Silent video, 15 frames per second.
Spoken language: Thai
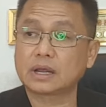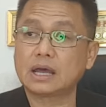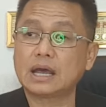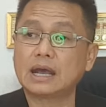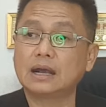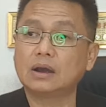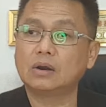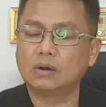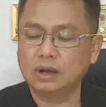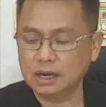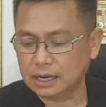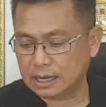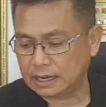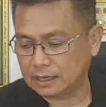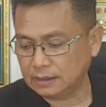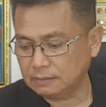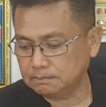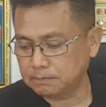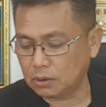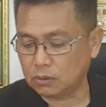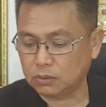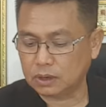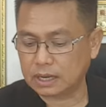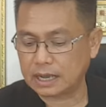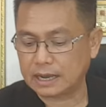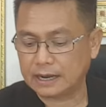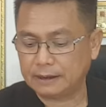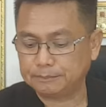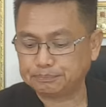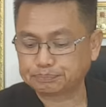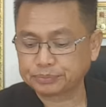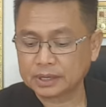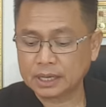รางของขลังโป่งขาม